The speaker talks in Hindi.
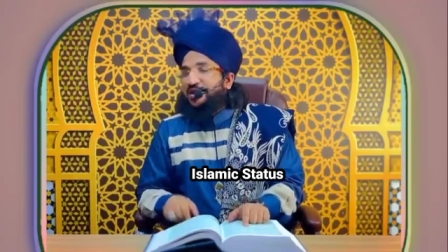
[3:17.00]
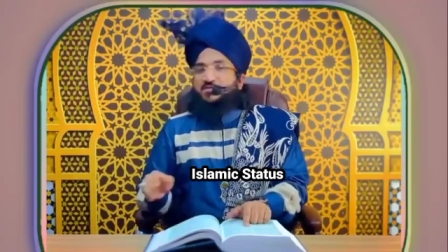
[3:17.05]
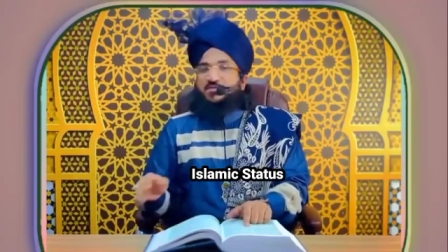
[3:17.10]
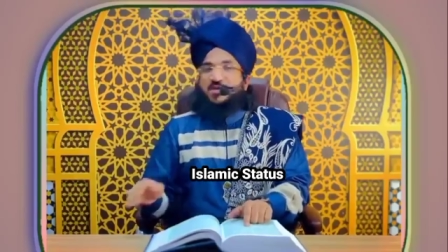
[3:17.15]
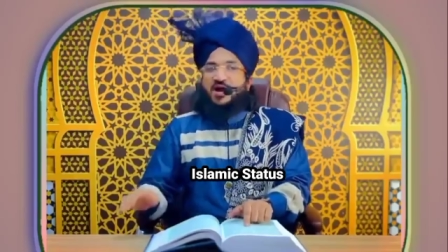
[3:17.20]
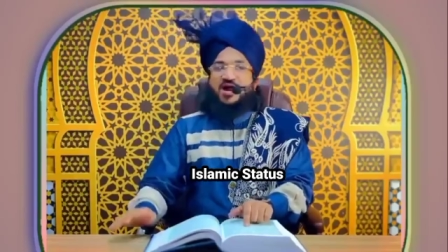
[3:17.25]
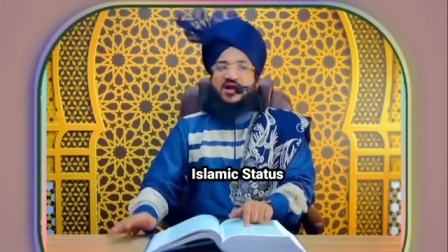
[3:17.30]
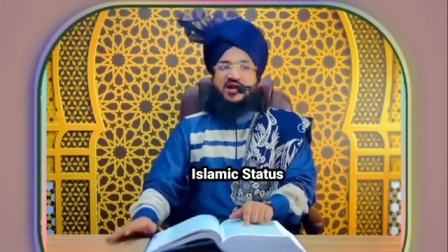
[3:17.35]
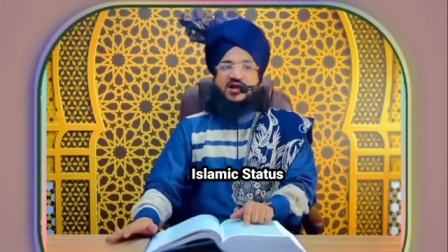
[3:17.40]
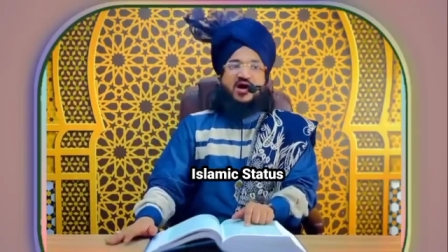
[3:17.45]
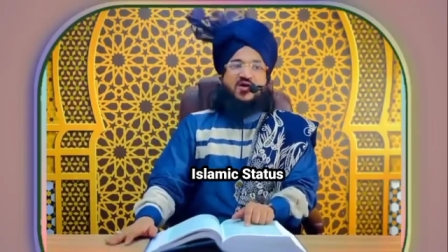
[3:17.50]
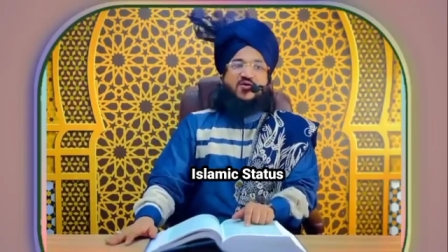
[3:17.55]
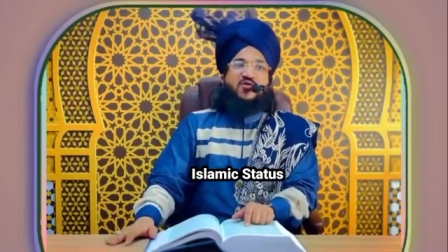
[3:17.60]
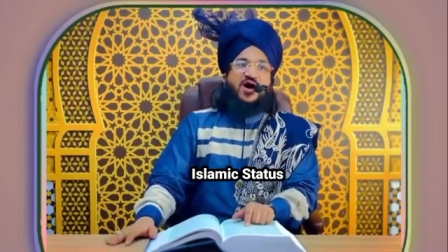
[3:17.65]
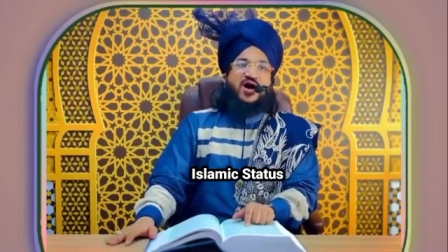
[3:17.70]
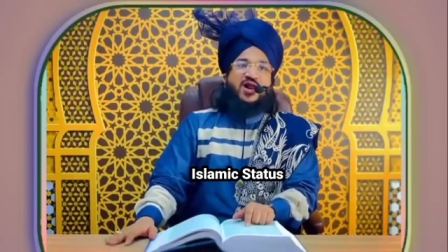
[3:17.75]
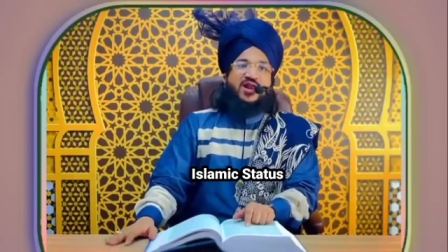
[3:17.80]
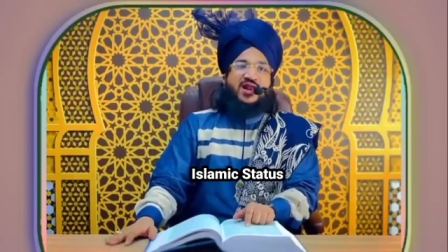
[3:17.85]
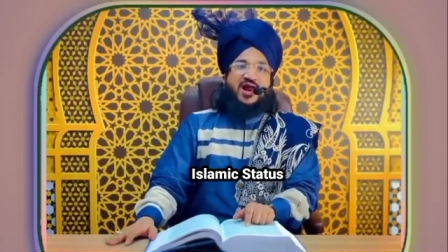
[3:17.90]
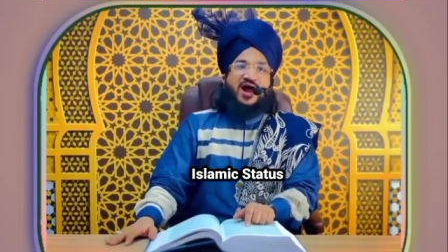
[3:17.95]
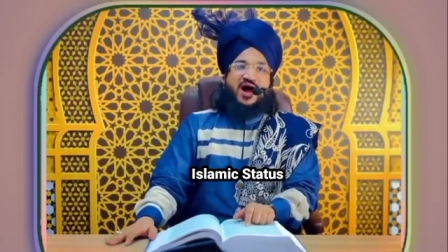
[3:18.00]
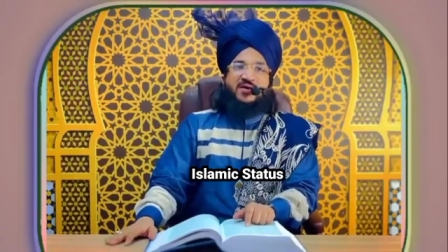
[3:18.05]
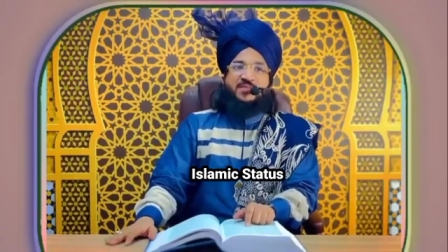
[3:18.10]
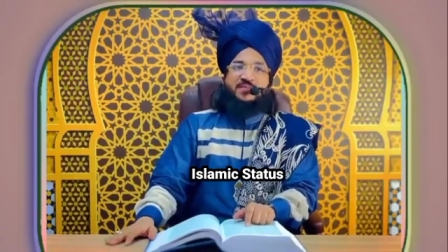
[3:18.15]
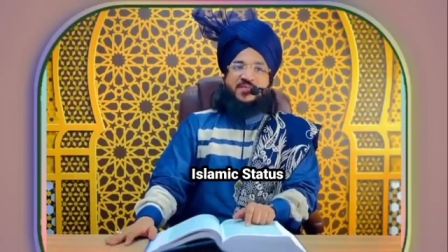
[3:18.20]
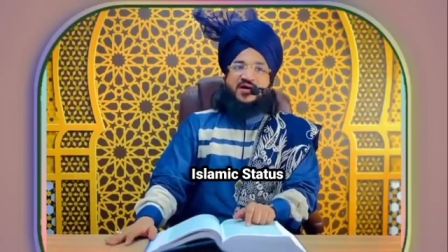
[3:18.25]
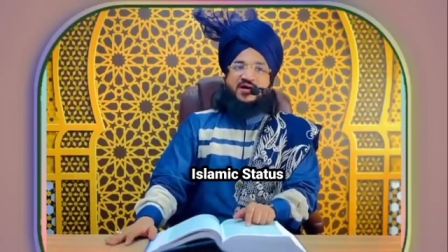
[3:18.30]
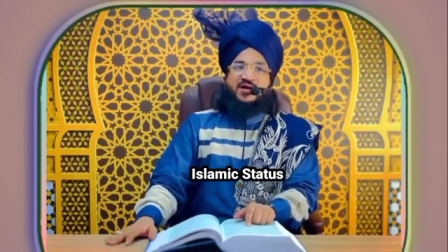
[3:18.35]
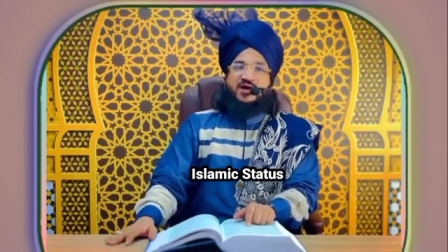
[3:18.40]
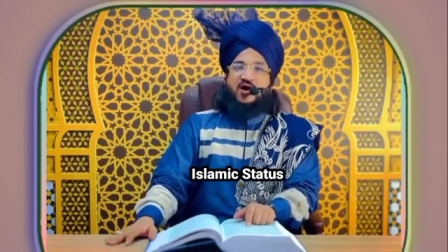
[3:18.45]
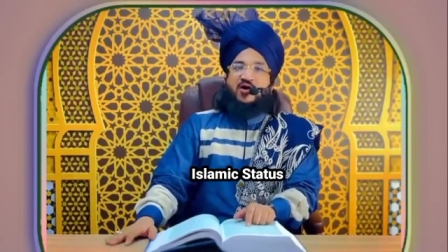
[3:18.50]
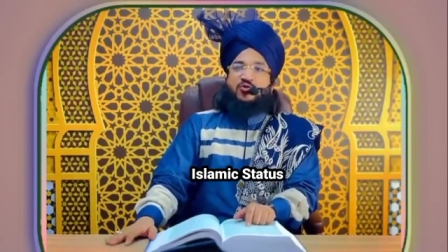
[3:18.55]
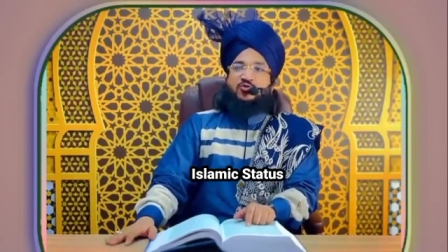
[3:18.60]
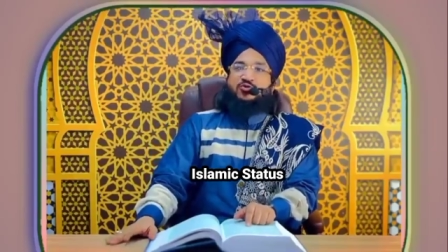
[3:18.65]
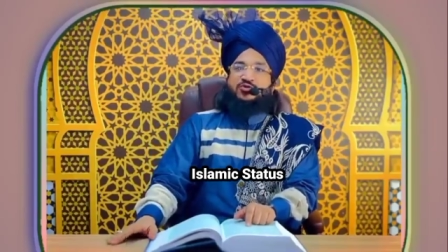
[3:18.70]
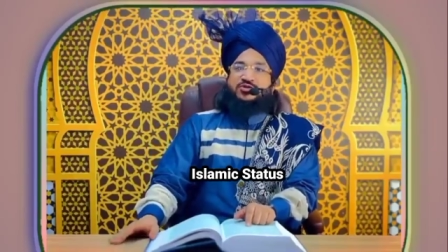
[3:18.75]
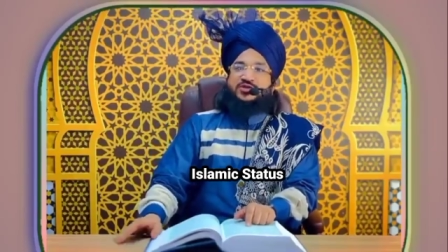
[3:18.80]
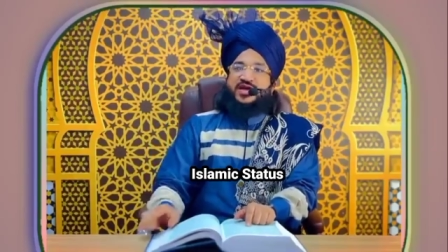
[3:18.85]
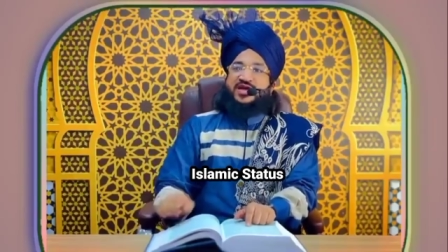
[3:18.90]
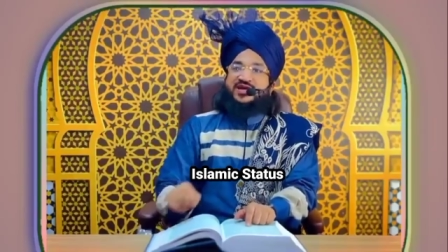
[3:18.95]
ईमान लाओ अल्लाह पर
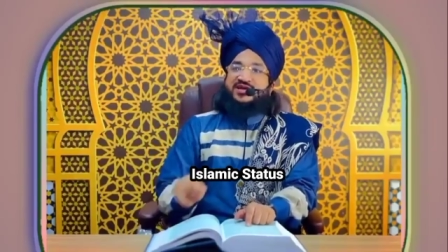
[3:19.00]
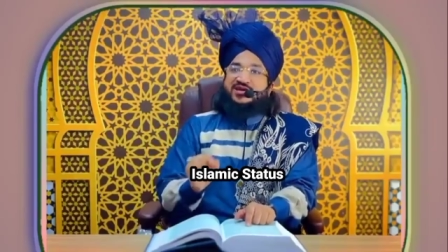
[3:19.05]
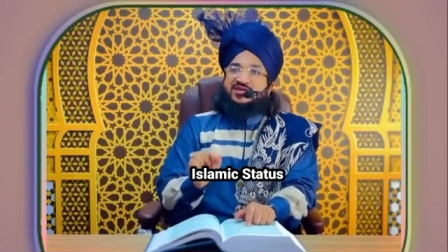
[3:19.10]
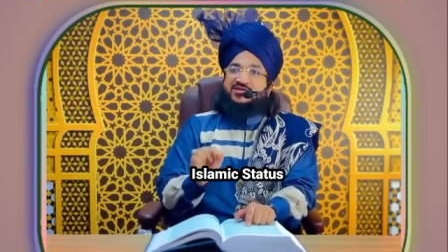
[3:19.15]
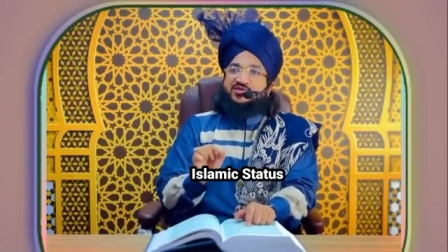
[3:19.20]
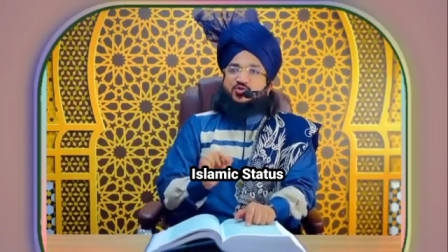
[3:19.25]
और उसके